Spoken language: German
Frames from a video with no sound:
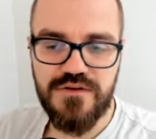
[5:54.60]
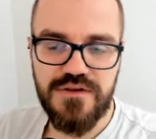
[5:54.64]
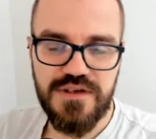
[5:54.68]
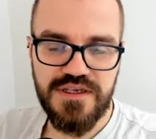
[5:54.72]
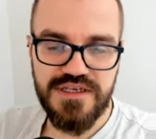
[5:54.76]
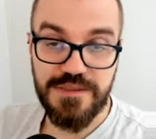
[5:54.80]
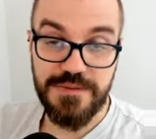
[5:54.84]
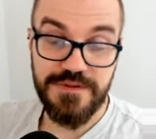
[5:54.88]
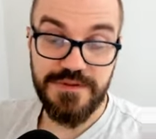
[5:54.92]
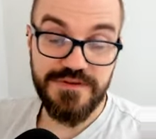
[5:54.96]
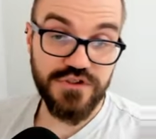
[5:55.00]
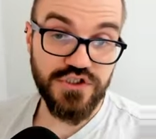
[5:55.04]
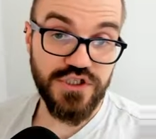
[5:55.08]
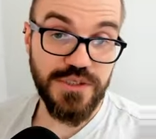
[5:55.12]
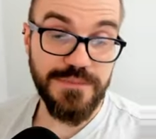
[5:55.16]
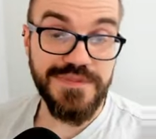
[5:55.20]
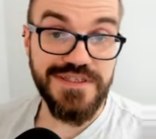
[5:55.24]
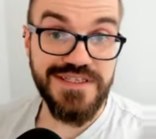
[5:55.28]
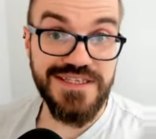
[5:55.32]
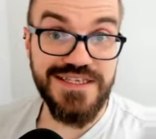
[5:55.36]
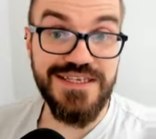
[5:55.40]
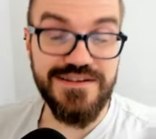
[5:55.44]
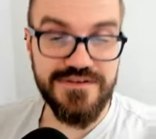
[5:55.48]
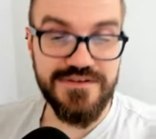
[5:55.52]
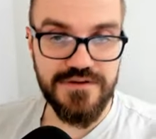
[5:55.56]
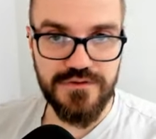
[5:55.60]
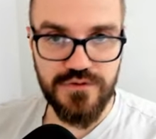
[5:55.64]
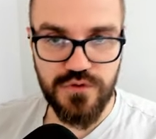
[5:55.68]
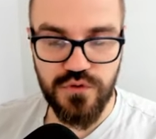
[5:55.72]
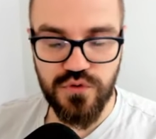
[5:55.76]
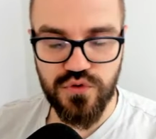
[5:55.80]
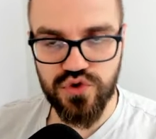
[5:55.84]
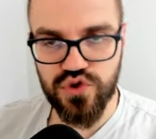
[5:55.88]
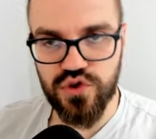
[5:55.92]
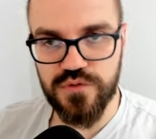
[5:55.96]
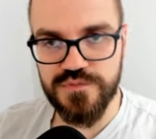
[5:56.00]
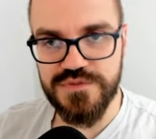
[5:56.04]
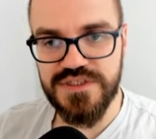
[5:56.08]
ich habe jetzt geschrieben, dieses
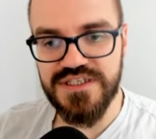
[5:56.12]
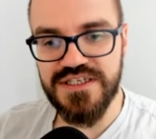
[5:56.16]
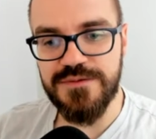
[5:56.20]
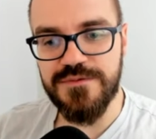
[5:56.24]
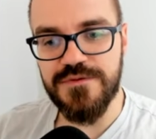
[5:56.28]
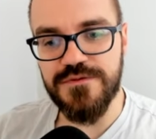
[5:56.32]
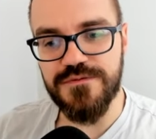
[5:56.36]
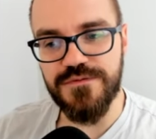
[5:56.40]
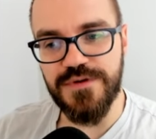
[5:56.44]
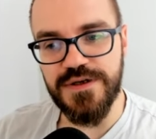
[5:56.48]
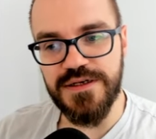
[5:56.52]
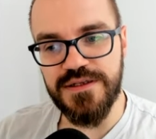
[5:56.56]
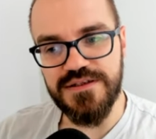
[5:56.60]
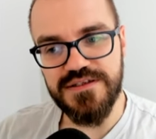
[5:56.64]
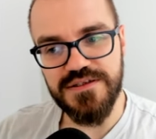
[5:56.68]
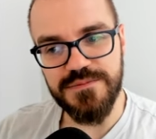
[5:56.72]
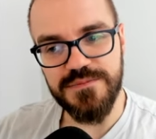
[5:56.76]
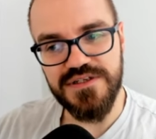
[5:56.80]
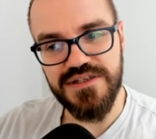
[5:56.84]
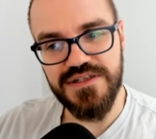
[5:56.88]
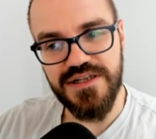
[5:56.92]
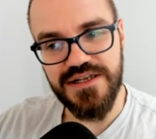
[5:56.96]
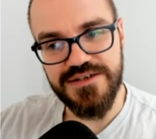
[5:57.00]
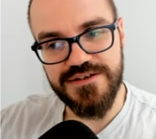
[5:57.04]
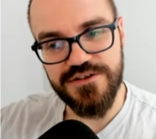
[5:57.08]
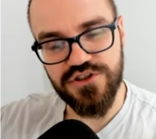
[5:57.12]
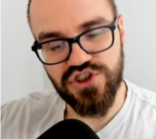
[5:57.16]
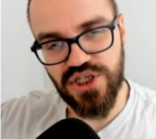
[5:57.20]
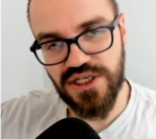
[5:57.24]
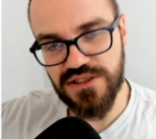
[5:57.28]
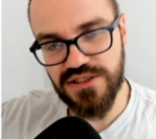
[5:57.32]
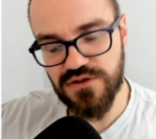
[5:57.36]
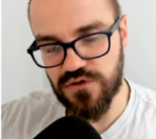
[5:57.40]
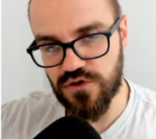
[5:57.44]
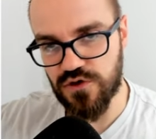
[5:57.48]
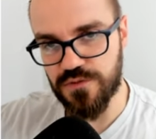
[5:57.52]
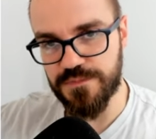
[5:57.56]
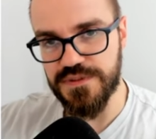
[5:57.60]
Ökostromtarifs, weil ich im gleichen
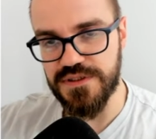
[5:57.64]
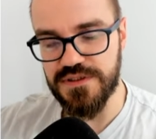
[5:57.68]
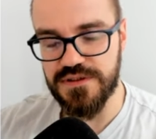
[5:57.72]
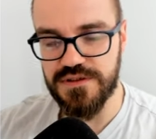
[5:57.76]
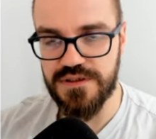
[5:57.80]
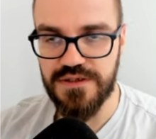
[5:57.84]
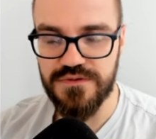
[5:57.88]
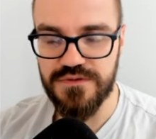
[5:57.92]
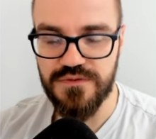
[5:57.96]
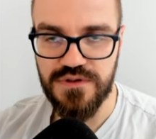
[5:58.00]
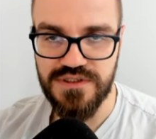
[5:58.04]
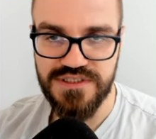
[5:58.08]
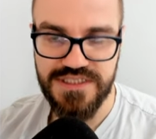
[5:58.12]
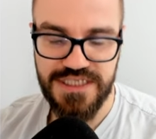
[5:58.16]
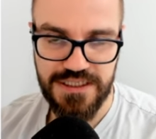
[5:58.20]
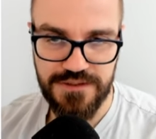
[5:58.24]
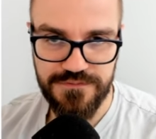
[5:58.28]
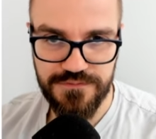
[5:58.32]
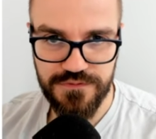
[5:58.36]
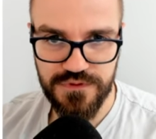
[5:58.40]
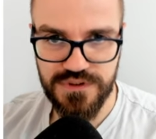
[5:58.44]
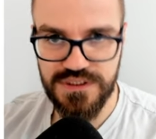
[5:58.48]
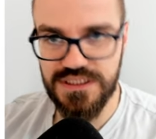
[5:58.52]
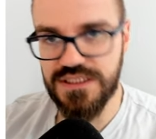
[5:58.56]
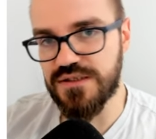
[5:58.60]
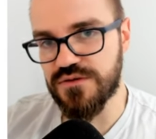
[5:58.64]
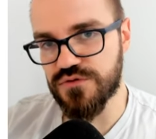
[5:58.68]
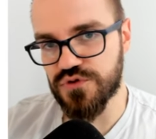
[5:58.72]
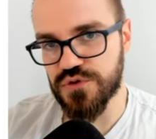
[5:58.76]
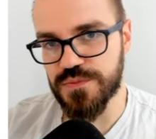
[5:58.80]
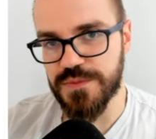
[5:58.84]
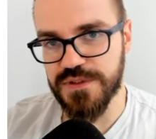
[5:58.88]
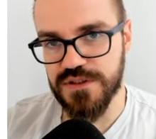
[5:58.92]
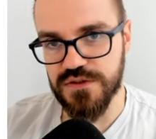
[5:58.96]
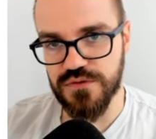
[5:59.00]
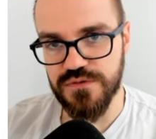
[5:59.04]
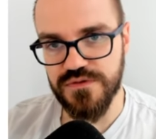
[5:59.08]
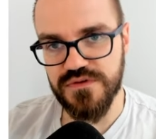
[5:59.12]
Chat noch bin. Also auch da, für die, die es
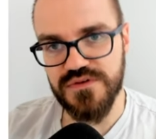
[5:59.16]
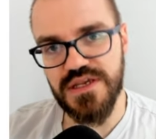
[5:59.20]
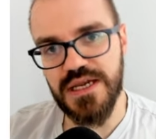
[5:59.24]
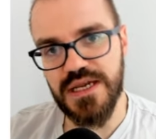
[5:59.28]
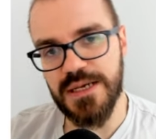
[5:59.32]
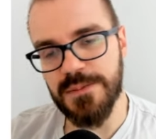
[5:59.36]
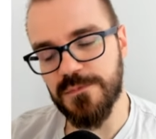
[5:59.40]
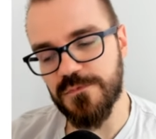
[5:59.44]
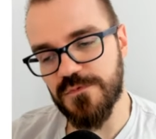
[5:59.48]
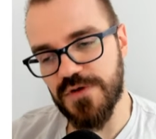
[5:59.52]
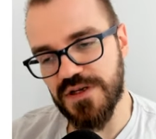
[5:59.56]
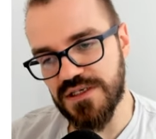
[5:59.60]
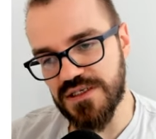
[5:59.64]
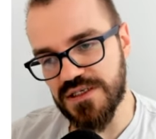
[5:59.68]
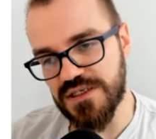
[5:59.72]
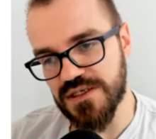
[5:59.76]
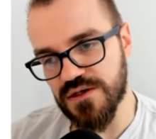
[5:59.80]
schon mal genutzt haben, wenn